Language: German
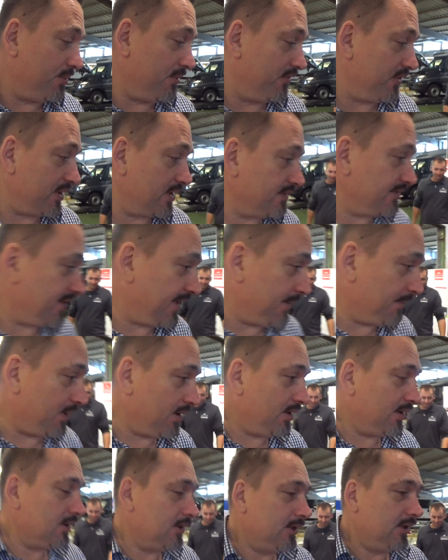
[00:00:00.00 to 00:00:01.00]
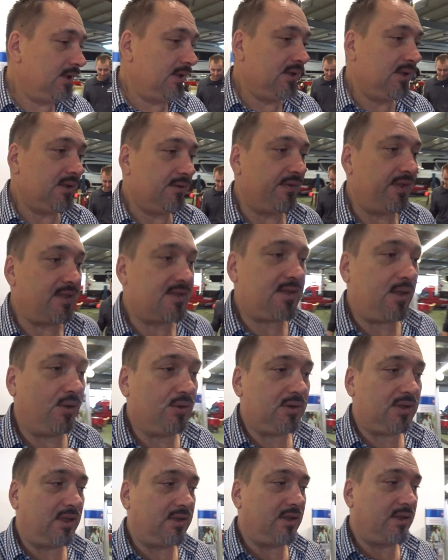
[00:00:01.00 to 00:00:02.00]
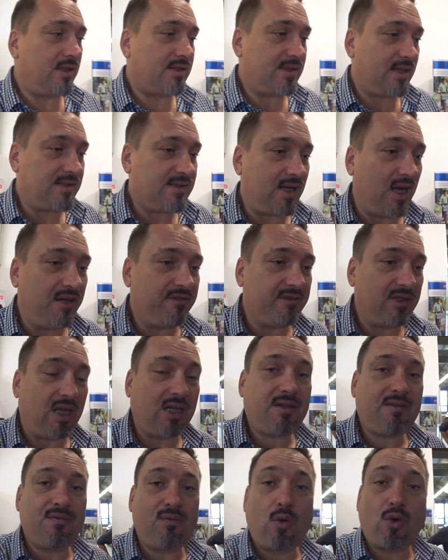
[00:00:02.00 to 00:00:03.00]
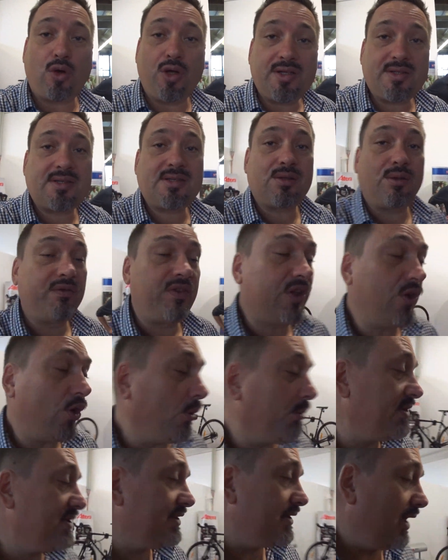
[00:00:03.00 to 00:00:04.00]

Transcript: immer wieder ein Thema, wenn das Auto dann einen Ersatzreifen hat. Wo ist es und wie komme ich es